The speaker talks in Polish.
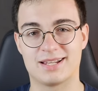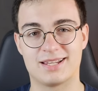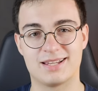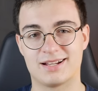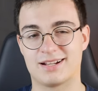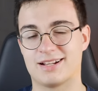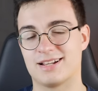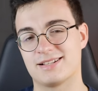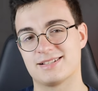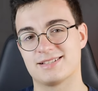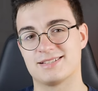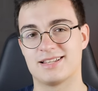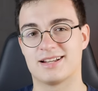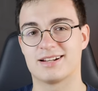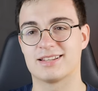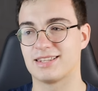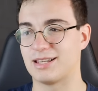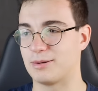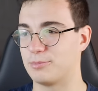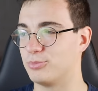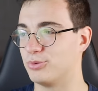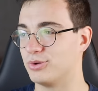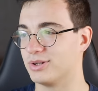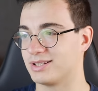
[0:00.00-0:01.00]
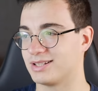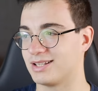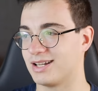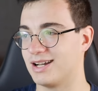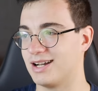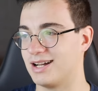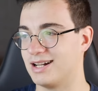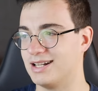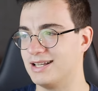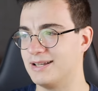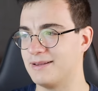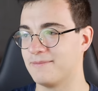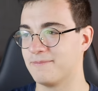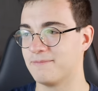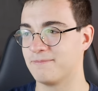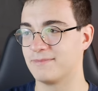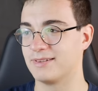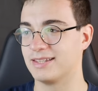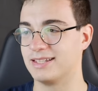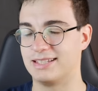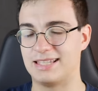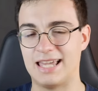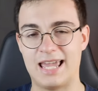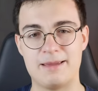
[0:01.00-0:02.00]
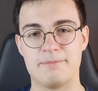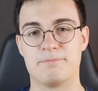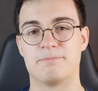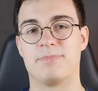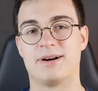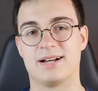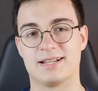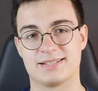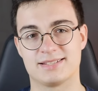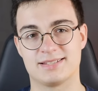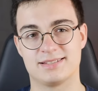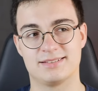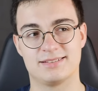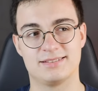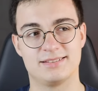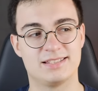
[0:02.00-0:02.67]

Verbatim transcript: jakaś zdarta płyta, ale Game Pass,